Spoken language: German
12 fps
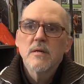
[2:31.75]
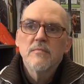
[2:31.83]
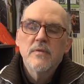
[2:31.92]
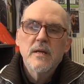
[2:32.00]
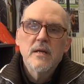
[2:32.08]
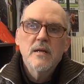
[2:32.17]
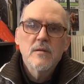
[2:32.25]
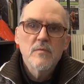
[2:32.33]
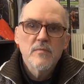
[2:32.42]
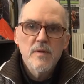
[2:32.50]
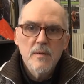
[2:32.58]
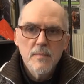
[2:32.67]
hier fliegen hin
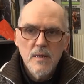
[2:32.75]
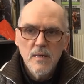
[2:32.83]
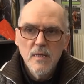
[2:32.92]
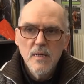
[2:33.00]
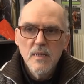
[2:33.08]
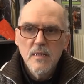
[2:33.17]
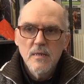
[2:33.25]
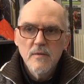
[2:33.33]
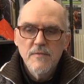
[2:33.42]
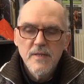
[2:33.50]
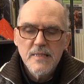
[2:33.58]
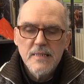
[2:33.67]
und wieder mal
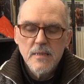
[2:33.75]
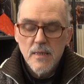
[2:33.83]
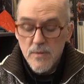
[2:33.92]
die Fetzen.